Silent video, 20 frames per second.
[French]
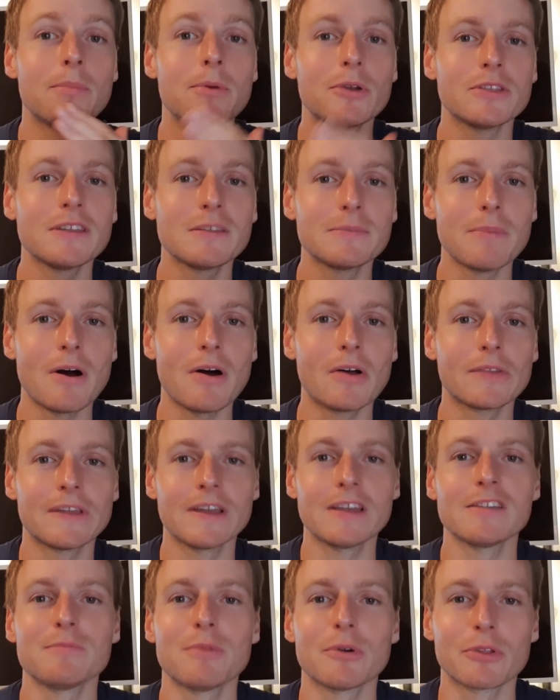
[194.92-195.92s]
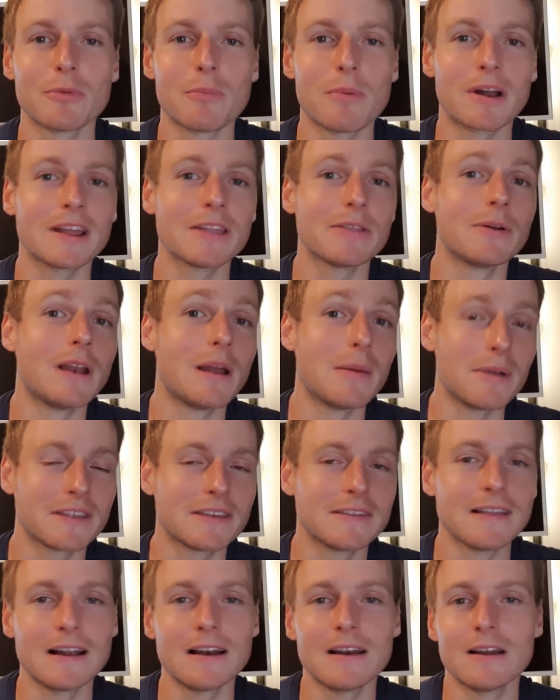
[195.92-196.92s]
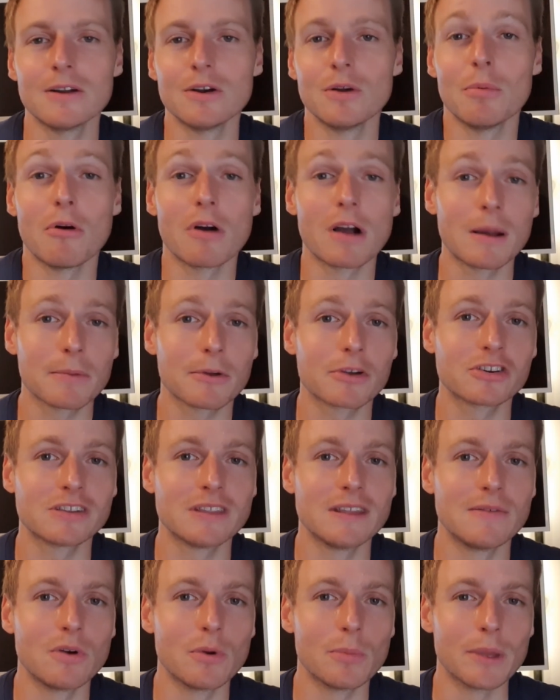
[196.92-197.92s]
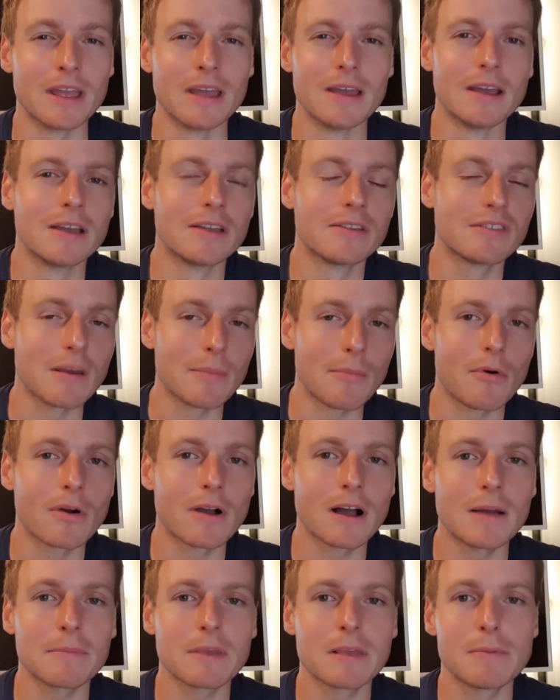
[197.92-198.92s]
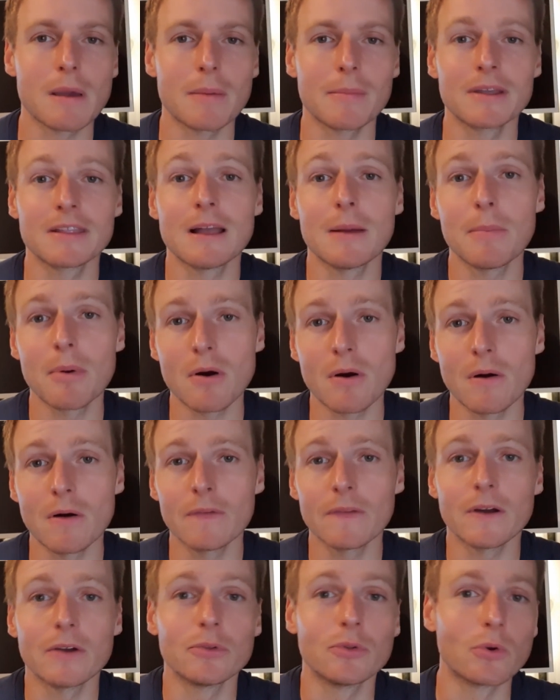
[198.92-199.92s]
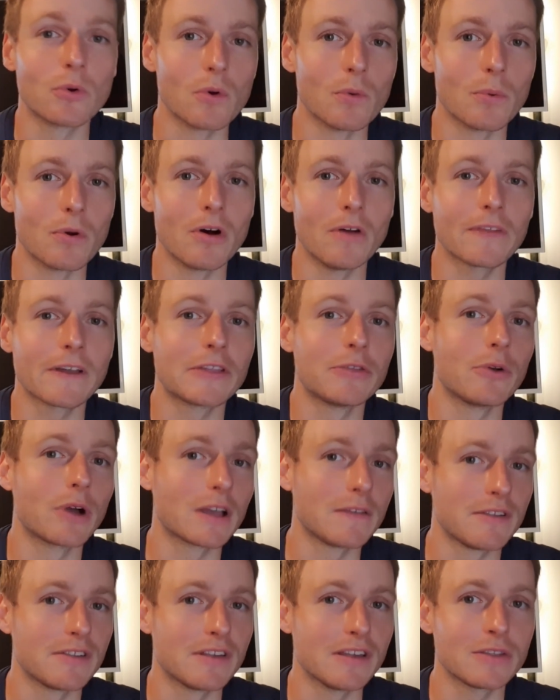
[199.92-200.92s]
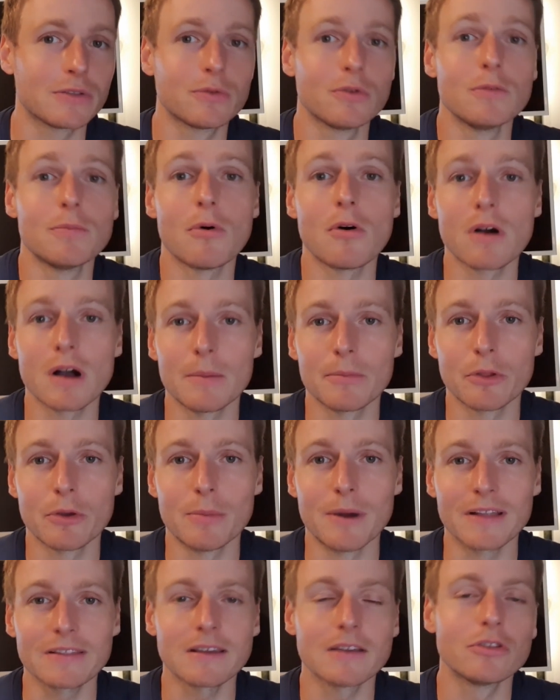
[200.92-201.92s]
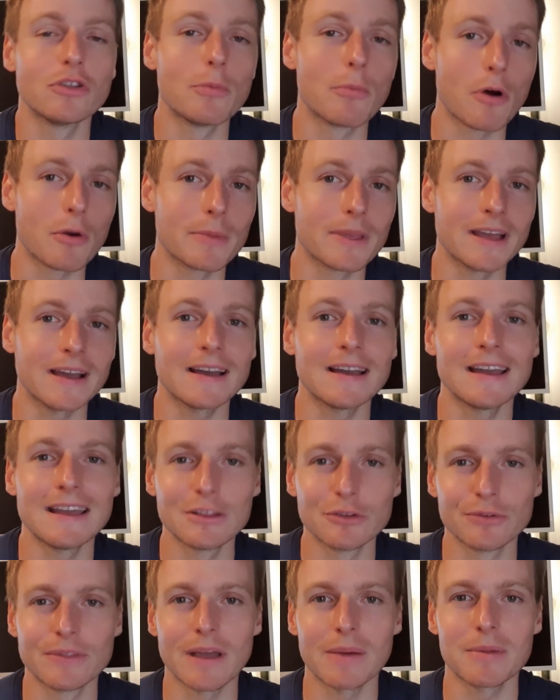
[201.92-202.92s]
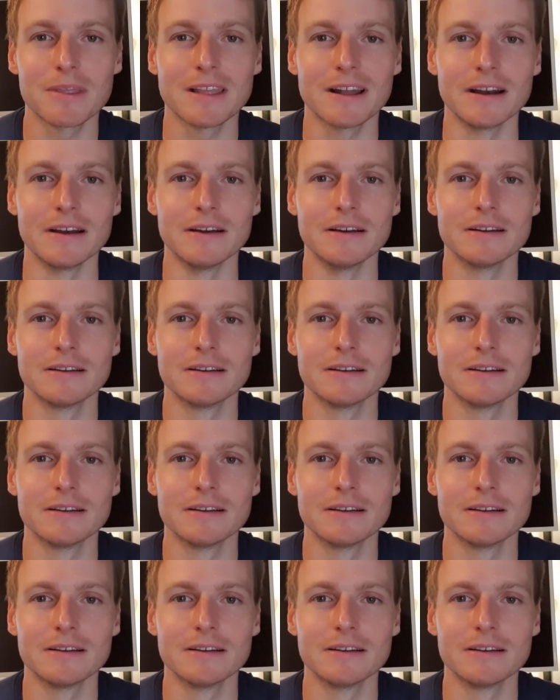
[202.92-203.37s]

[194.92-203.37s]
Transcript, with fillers: Petite parenthèse pour te parler de la matinale, le programme que j'ai développé. C'est un programme qui permet d'apprendre, de comprendre et de réviser tout le programme de maths, de première et de terminale.